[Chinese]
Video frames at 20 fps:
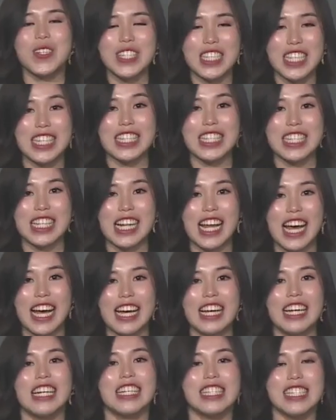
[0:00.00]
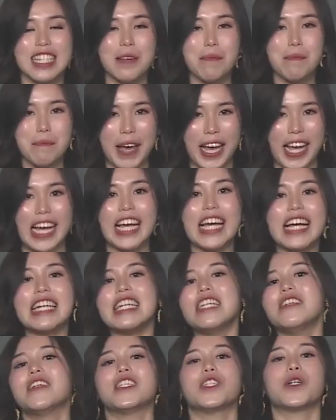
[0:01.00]
其实嘞是每一
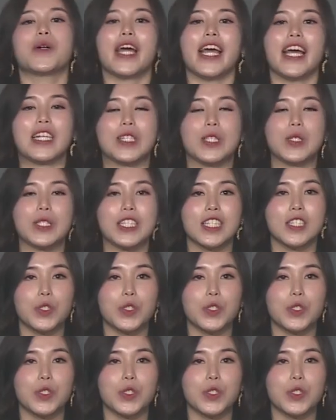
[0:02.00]
个人都可以吃，